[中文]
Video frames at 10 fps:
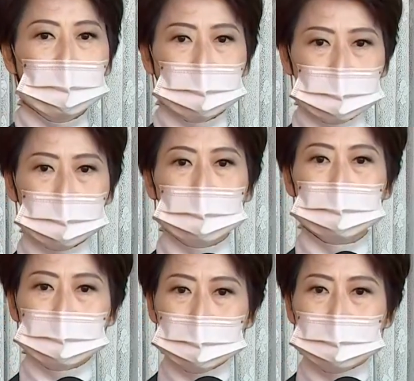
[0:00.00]
我觉
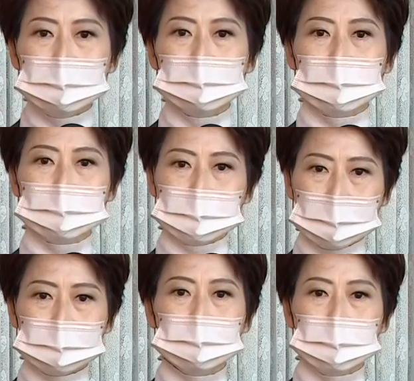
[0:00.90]
得这些人
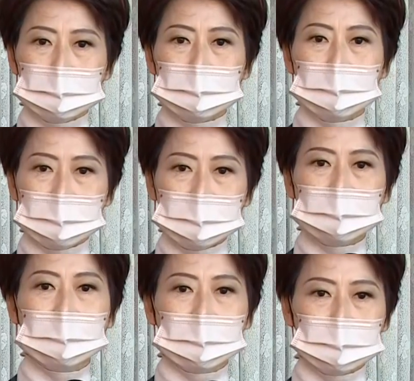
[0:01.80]
才是我们也
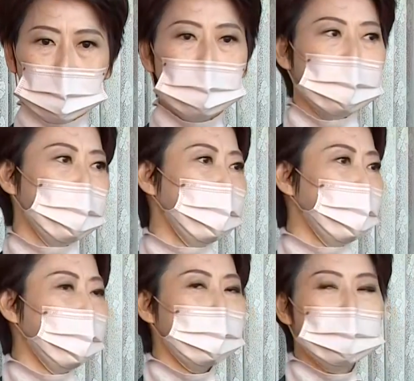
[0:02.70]
应该要唾弃
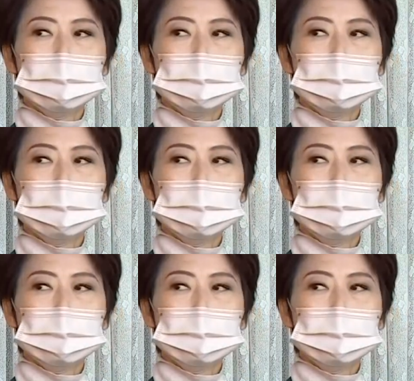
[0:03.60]
的。